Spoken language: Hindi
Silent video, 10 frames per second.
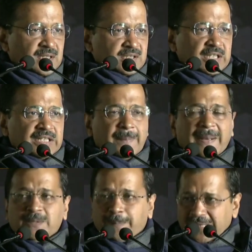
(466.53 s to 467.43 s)
जिनके
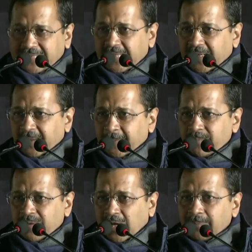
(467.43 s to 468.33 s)
पास पैसे हैं
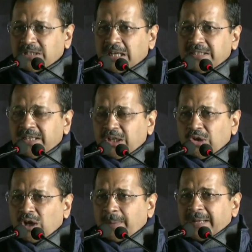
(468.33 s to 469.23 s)
हम चाहते हैं कि
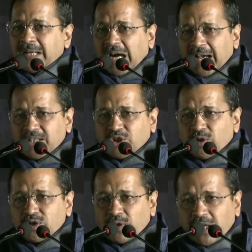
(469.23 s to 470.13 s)
लोग अपने कारें
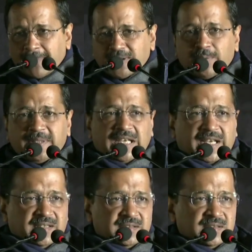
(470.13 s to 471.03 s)
छोड़ छोड़ के बसों में
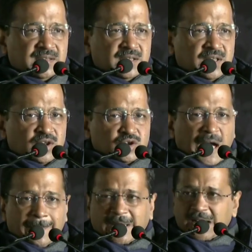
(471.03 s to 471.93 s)
जाएं तो
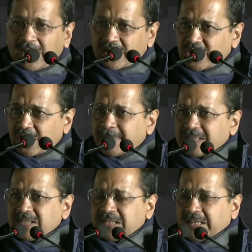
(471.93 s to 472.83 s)
आपके लिए लग्जरी
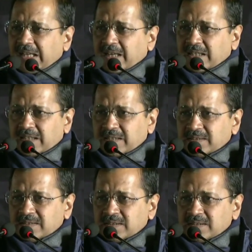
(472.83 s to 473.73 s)
बसेस लेके आएंगे
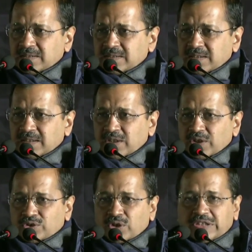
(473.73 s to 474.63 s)

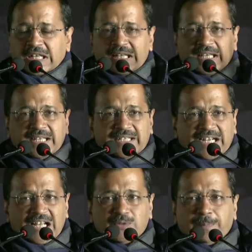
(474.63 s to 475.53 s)
तो दिल्ली की
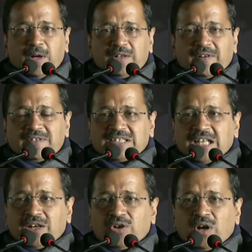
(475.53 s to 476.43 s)
ट्रांसपोर्ट
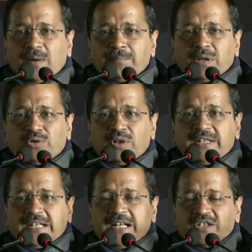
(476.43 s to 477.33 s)
व्यवस्था को हम बिल्कुल
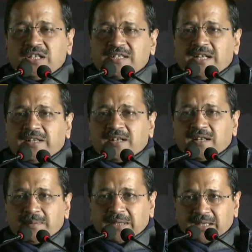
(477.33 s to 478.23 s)
इंटरनेशनल स्टैंडर्ड
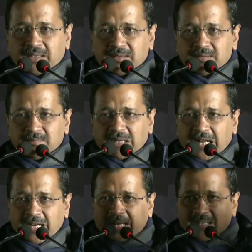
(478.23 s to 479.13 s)
का बनाएंगे
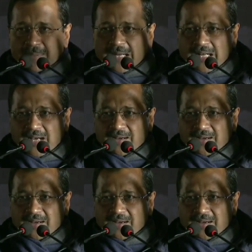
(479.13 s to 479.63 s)
बनाना है नहीं बनाना